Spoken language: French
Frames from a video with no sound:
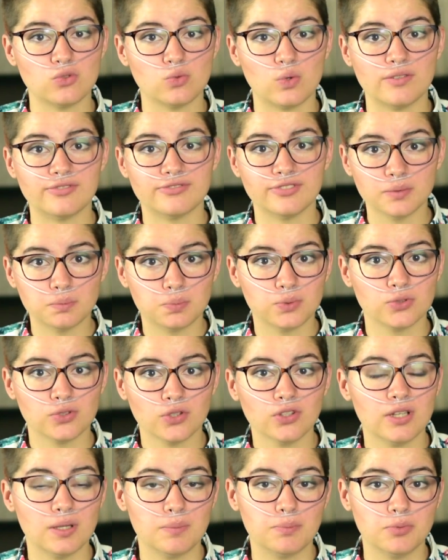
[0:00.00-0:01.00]
soit
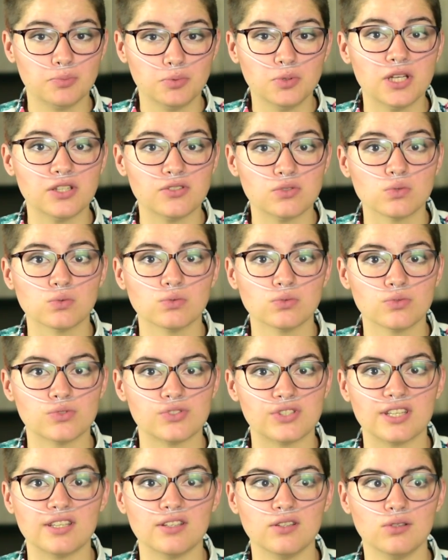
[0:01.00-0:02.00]
20% de la population.
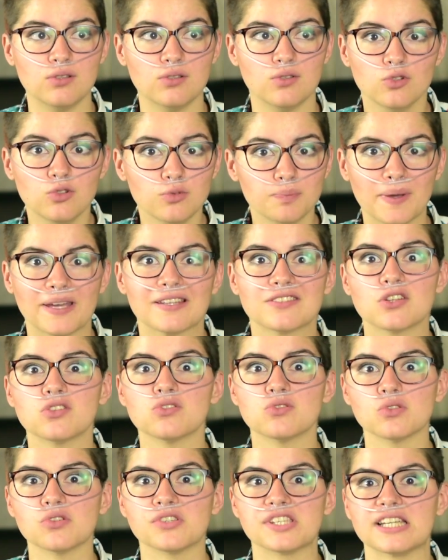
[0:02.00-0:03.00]
C'est une personne
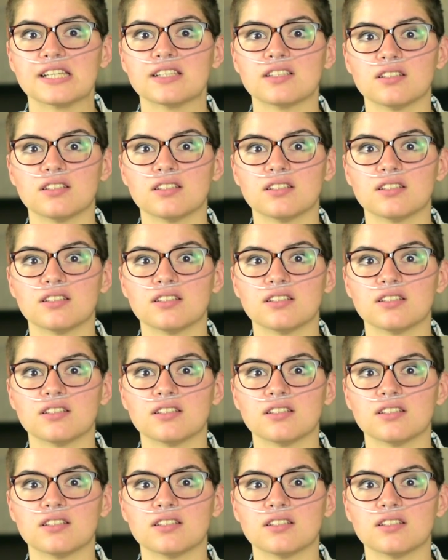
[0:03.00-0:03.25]
sur cinq.